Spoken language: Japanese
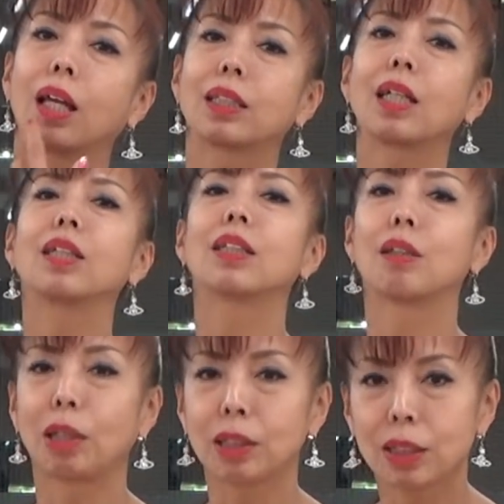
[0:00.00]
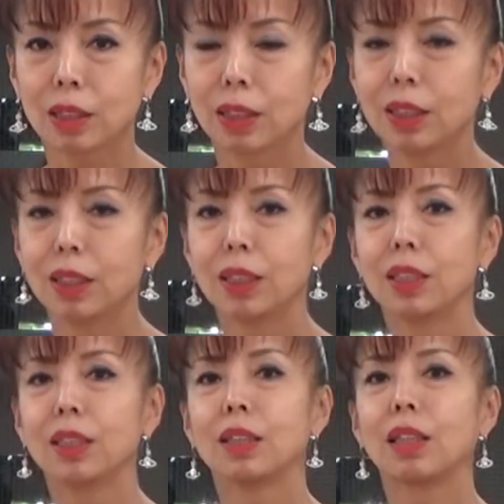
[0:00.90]
下につきます
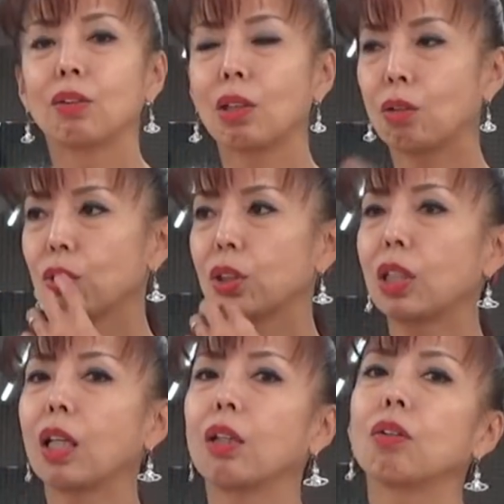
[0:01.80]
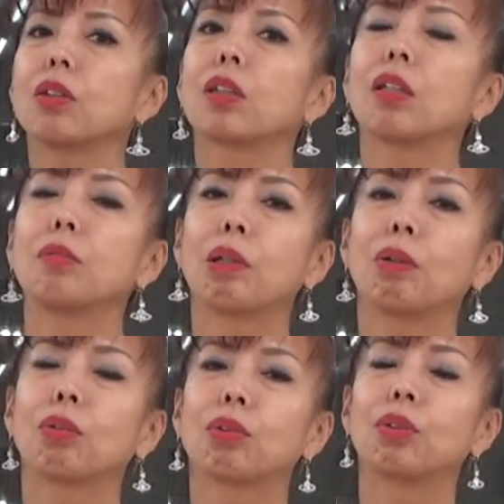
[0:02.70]
なのでこの下に落ちてる
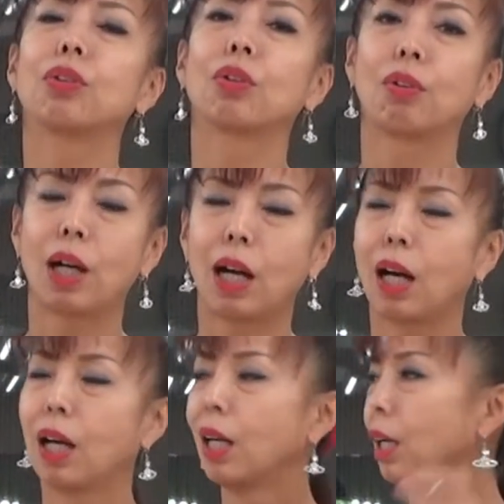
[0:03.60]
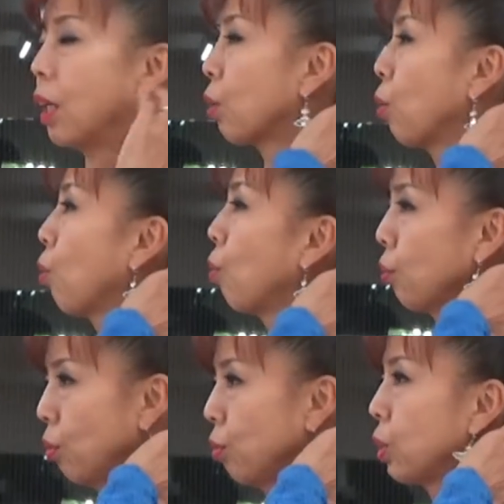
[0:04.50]
ベロというのはこ
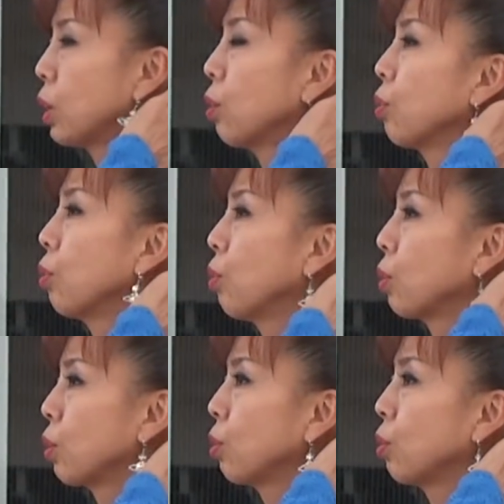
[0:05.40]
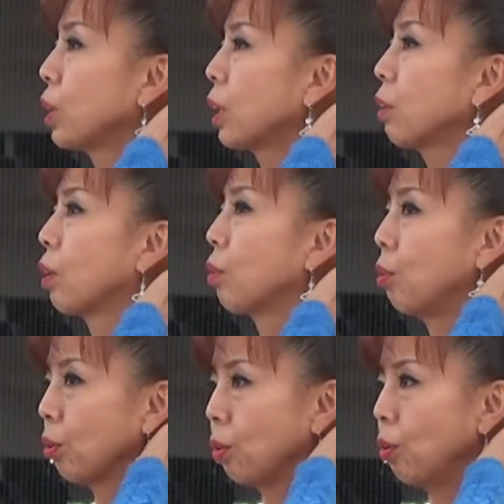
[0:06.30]
この後ろのちょうどさっき言った
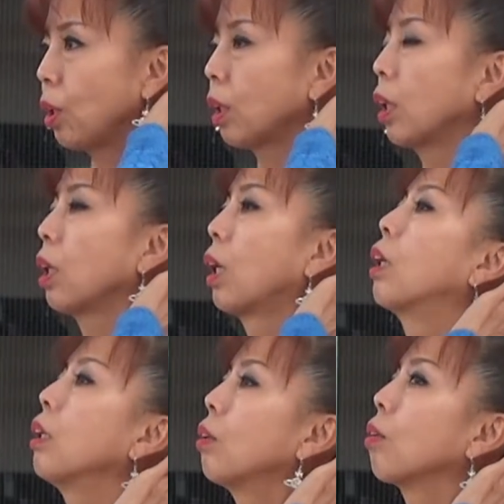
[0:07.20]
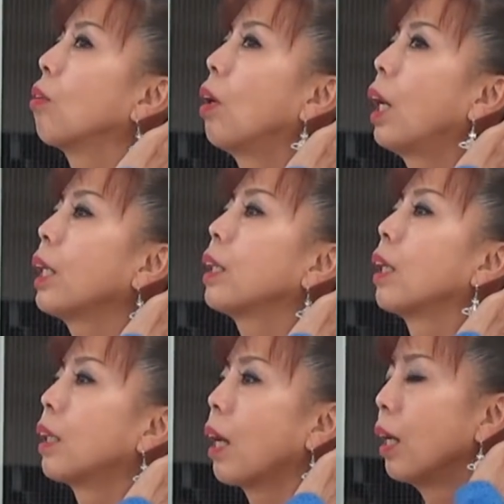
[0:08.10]
後頭下腱がぐっとこう入っ
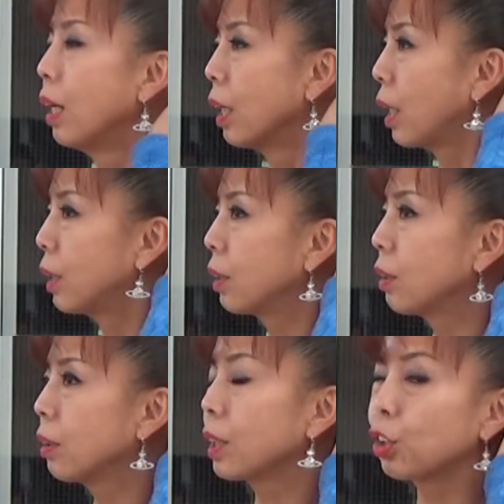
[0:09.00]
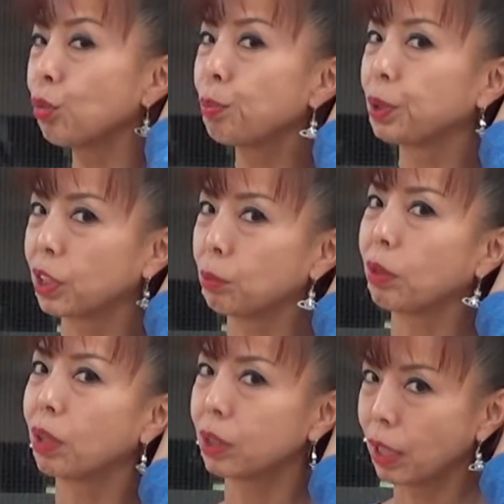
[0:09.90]
てて血流がストップしてし
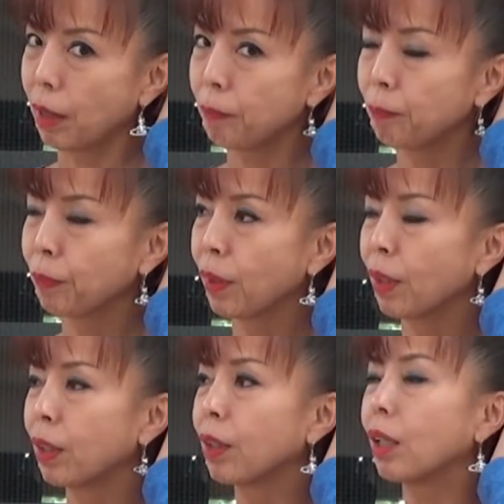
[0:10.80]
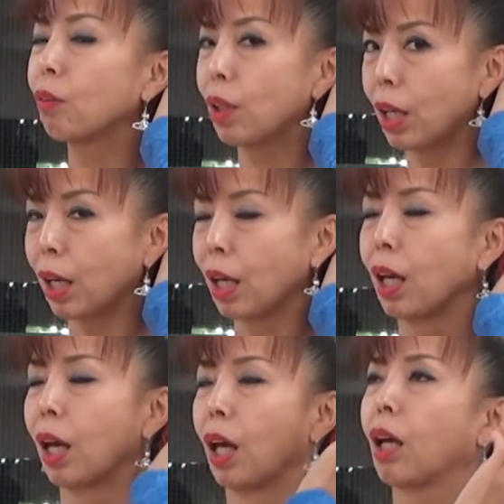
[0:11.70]
まうんですねなの
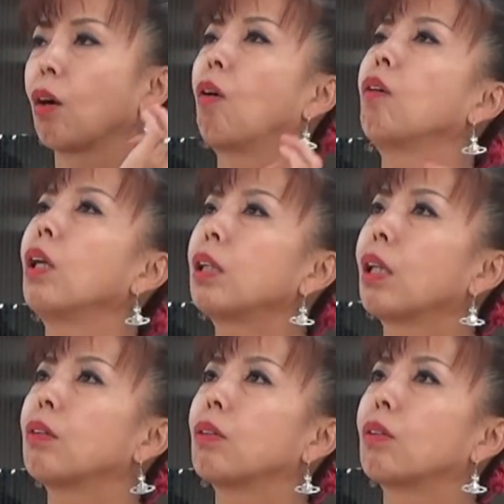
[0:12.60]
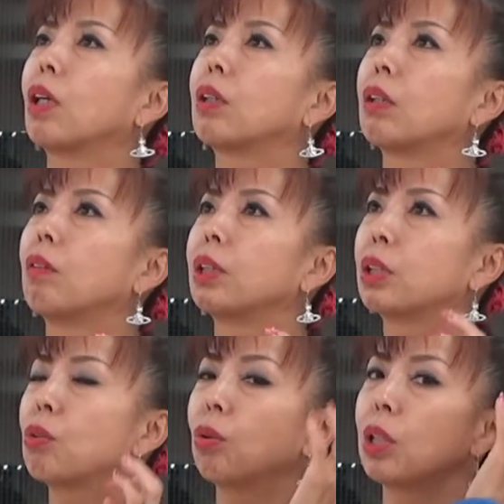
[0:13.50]
でこうなってる状態っていうのは
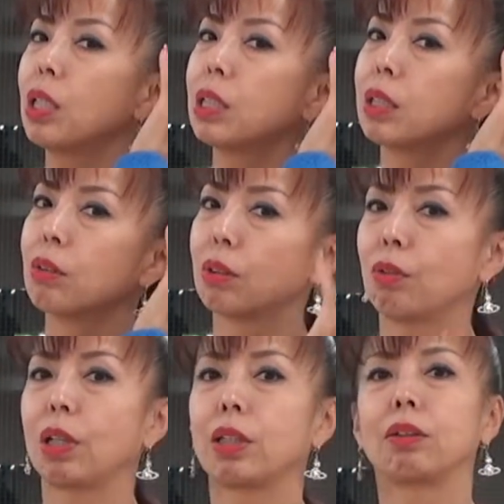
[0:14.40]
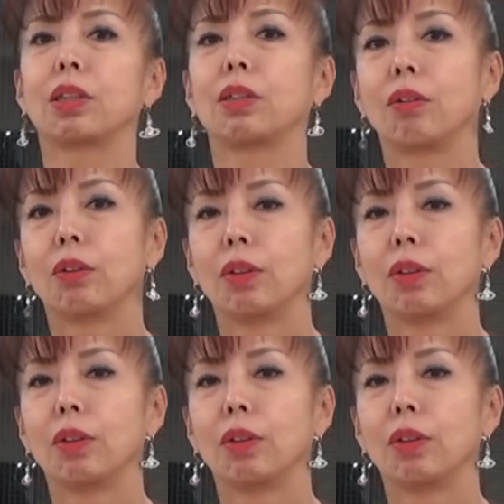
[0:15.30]
思考停止するって言われてるんですよ。